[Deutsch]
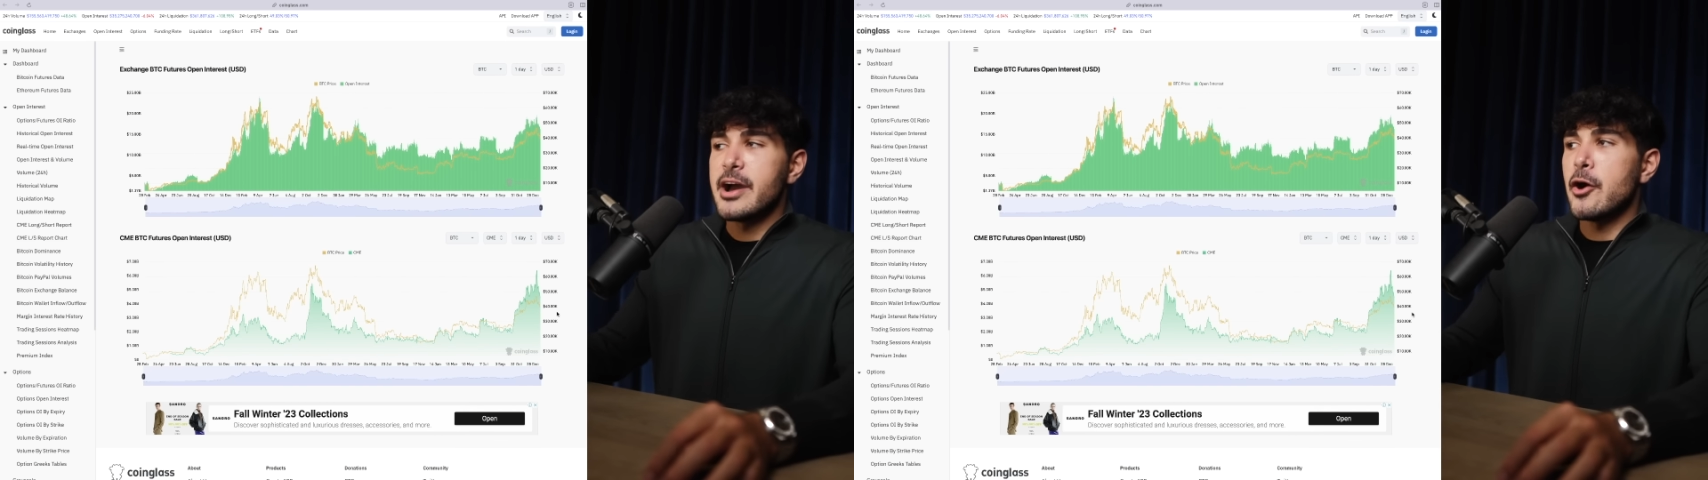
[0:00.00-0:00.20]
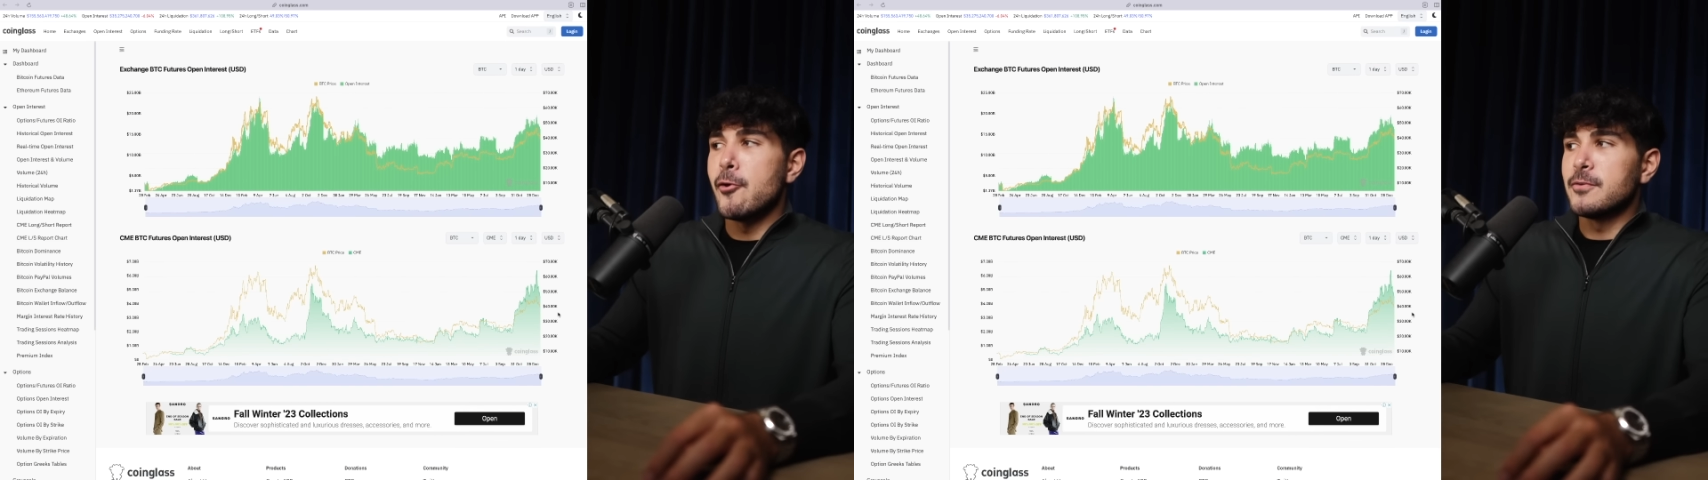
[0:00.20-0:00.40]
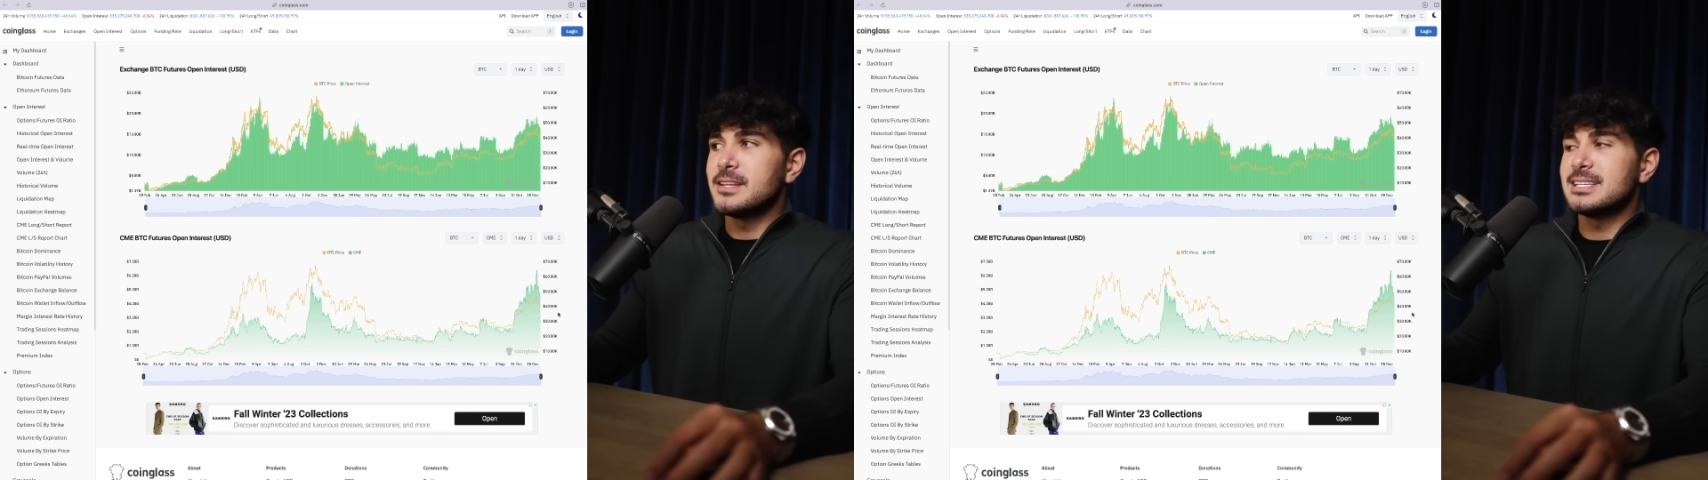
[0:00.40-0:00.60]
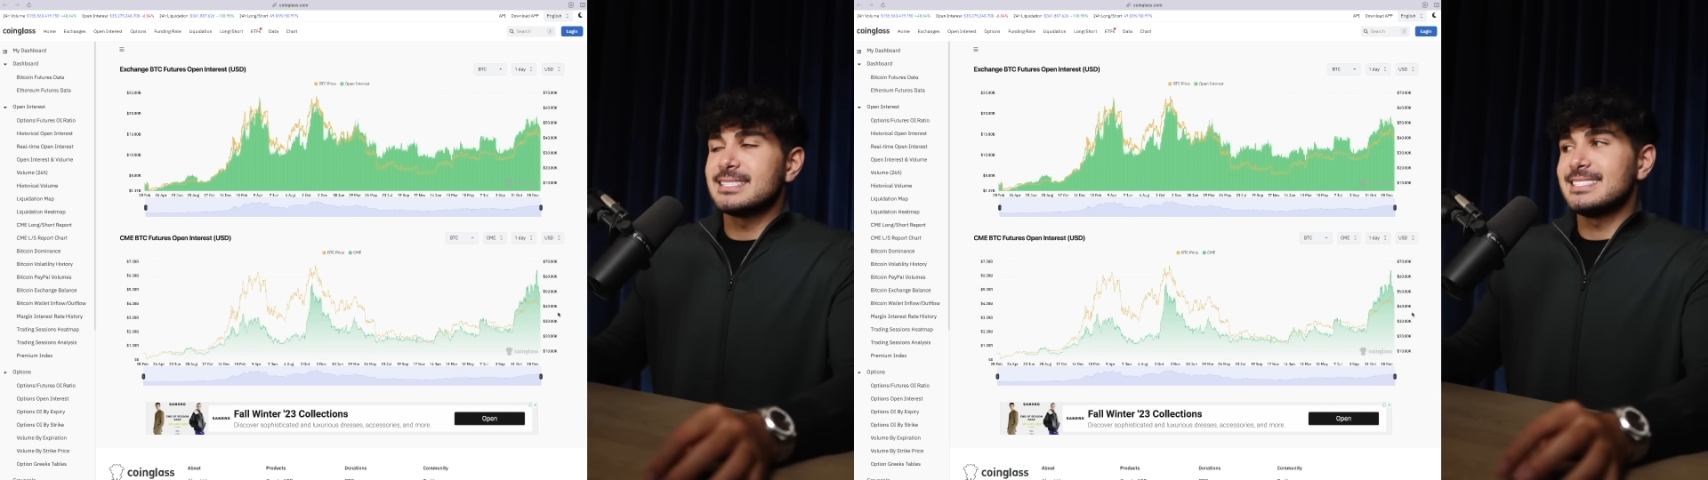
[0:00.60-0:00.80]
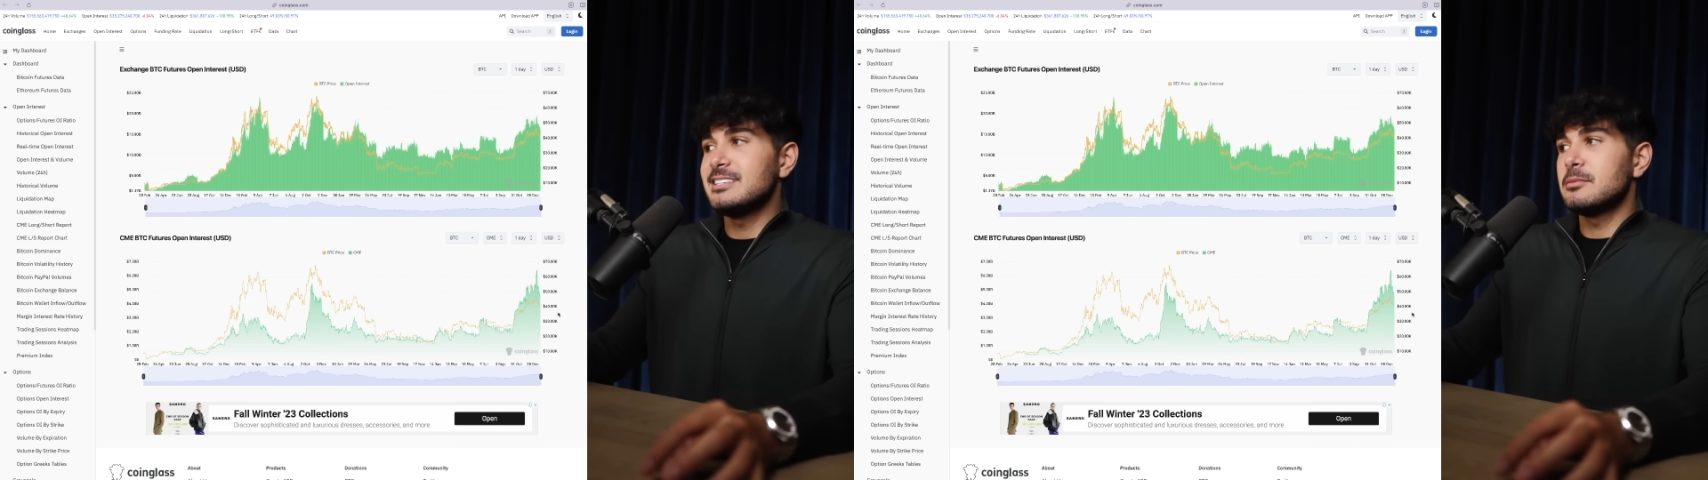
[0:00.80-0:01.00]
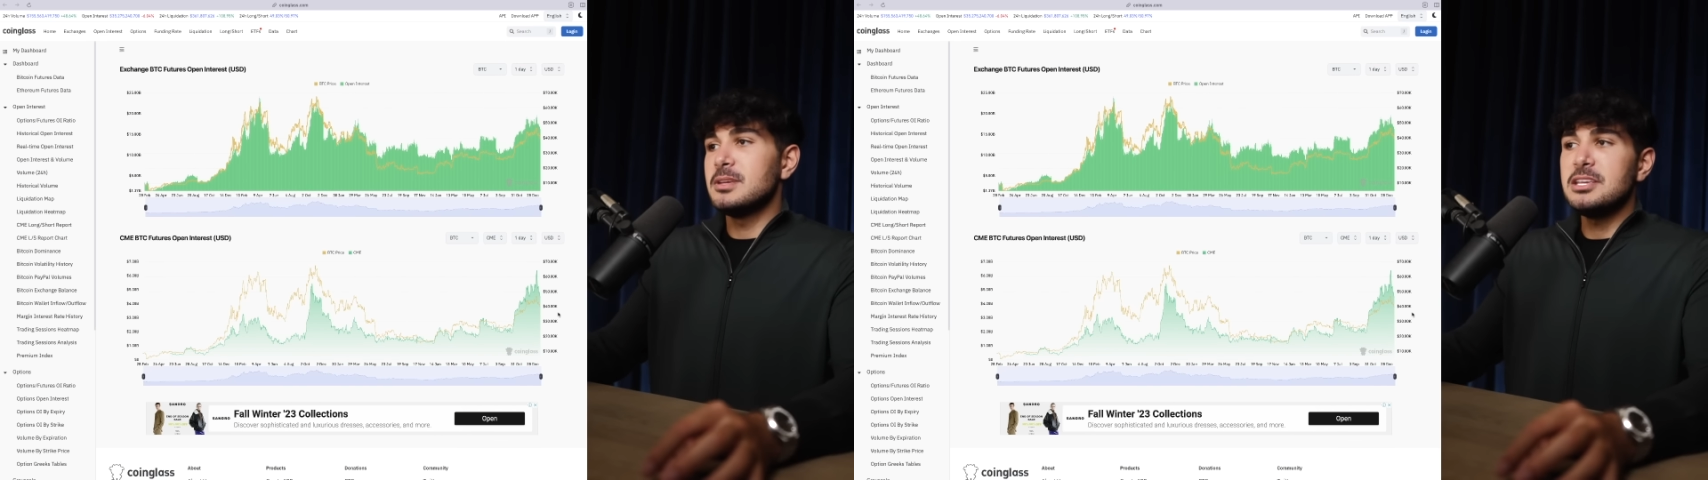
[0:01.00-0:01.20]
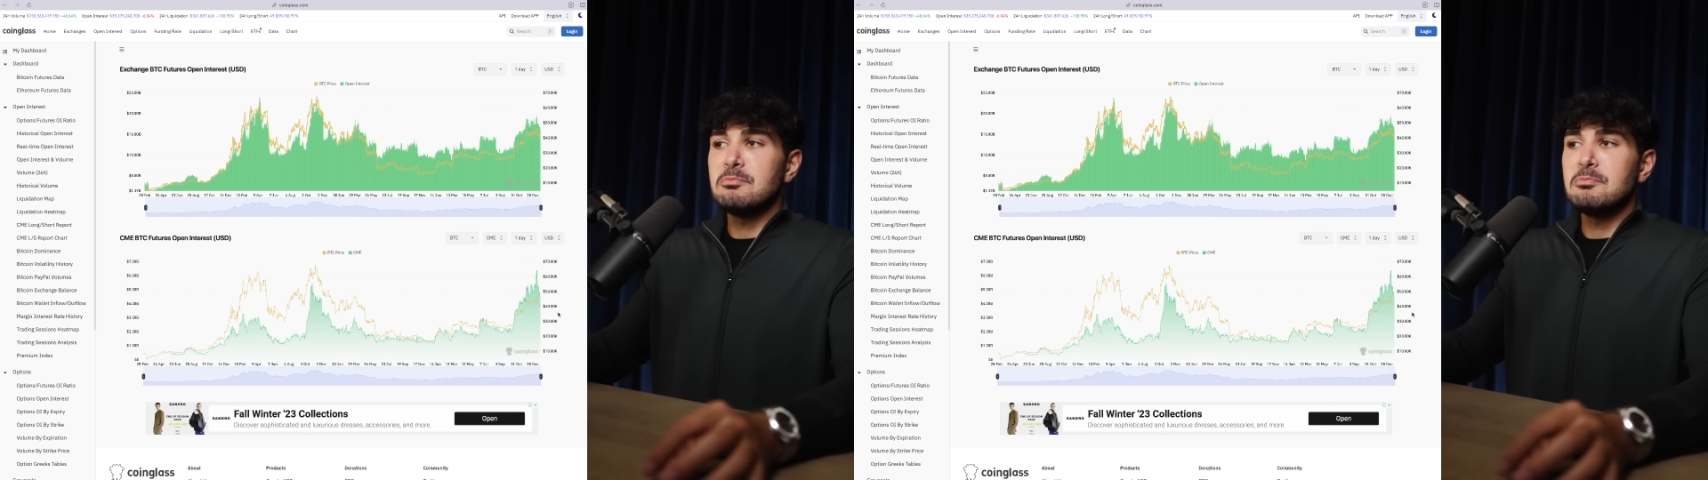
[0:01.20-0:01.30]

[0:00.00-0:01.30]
auf der CME